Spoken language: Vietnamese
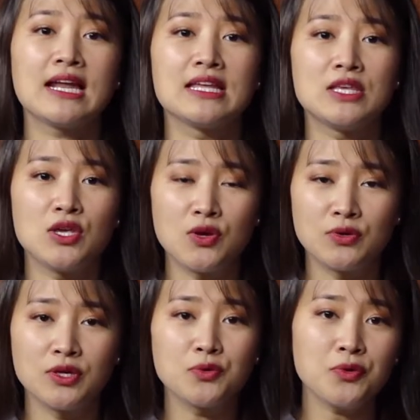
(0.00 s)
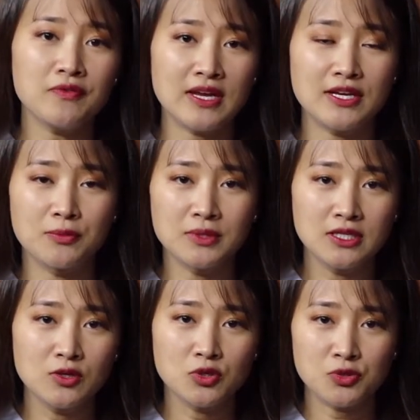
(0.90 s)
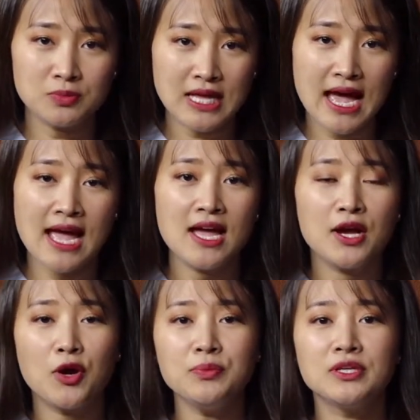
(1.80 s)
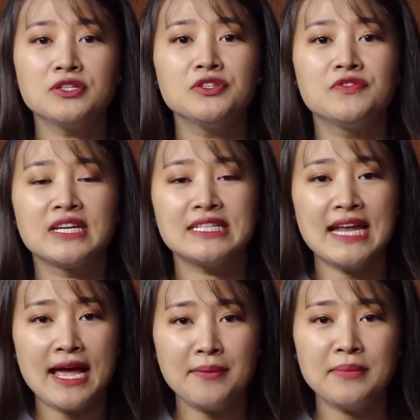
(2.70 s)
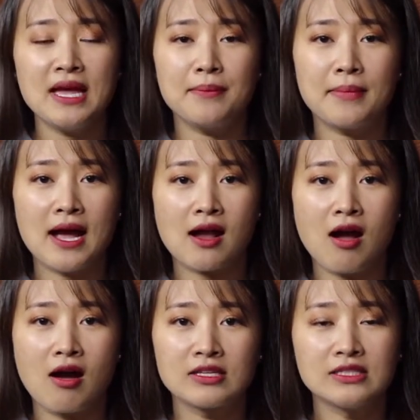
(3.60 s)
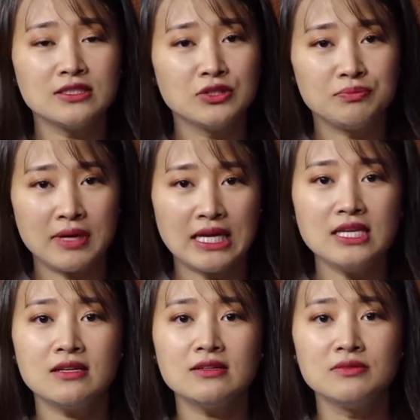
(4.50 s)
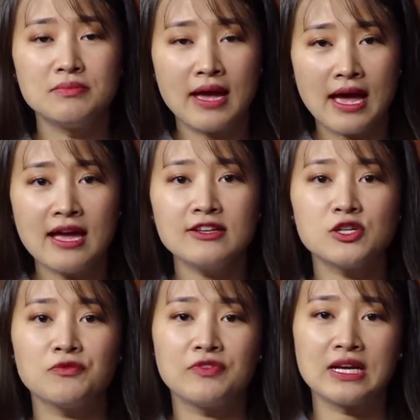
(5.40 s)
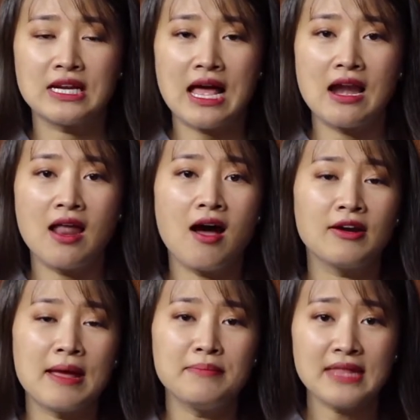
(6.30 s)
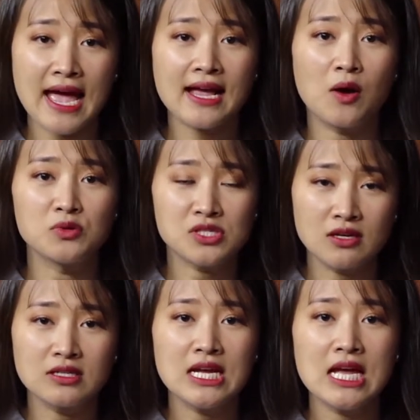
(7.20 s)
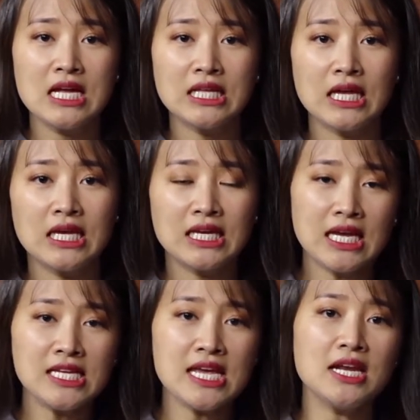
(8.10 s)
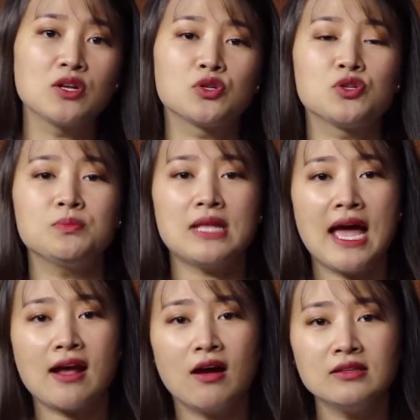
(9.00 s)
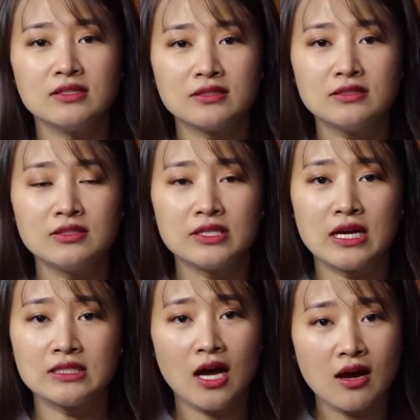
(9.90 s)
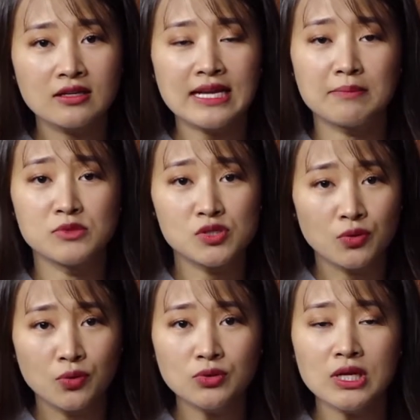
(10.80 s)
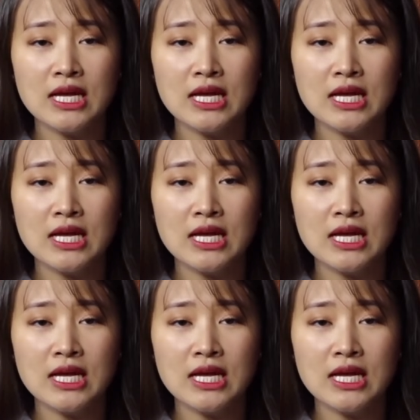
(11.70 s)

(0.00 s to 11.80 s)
là nhiều những quý vị đồng hương của chúng ta, không những người Việt Nam mà còn những người Mỹ, những người Mễ trong việc là lo đám tang hậu sự. Thì khi gia đình của chúng ta có những người thân nằm xuống,